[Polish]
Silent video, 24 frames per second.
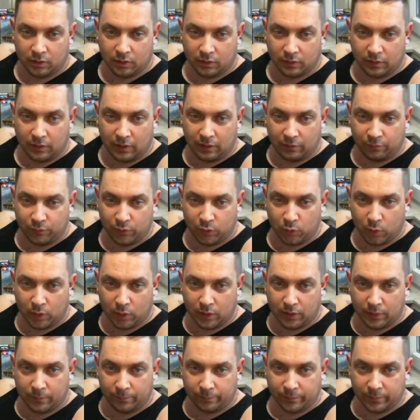
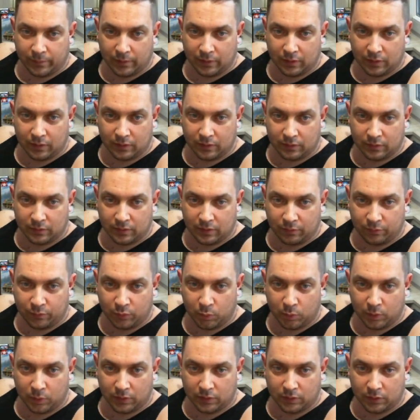Trafiła,
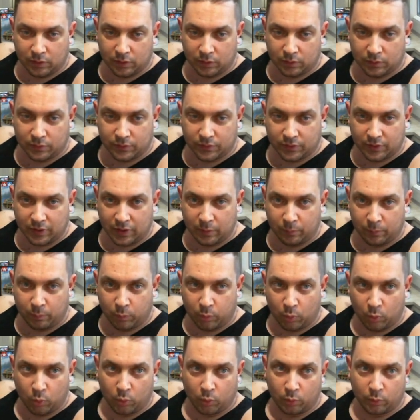trafiła do
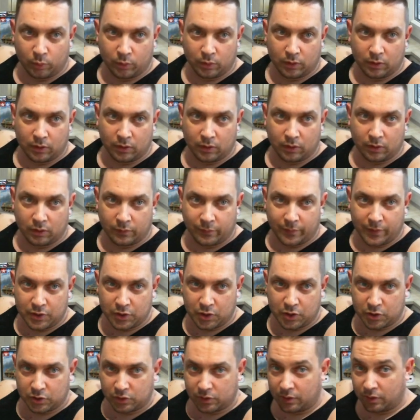sklepu
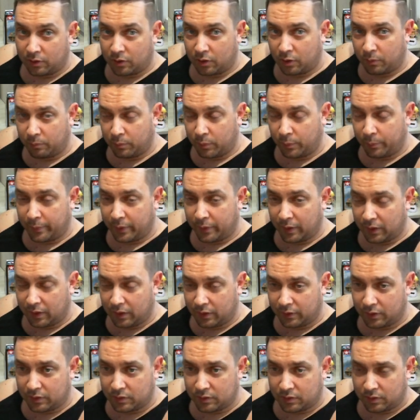24hobby.pl,
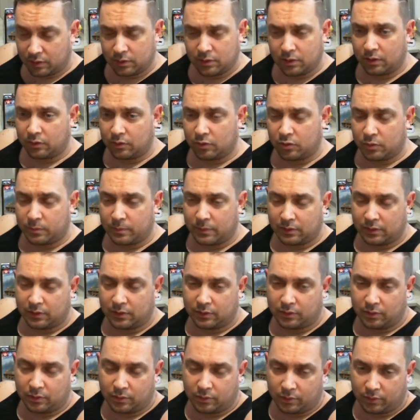także jeśli ktoś ma
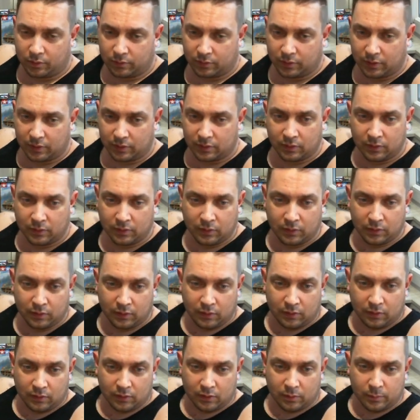tylko ochotę,
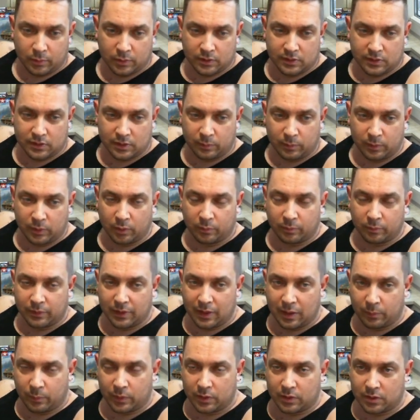to może sobie ją
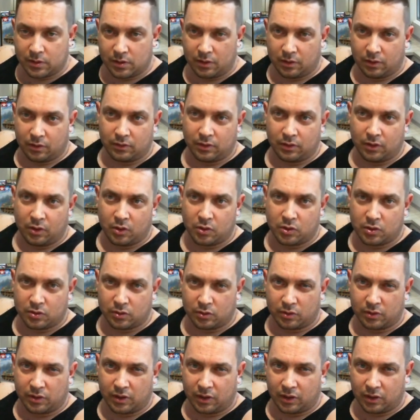nabyć. Ilość jest
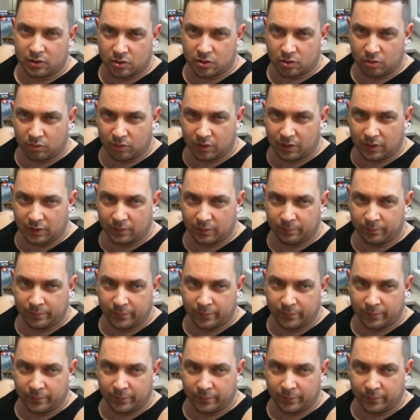ograniczona.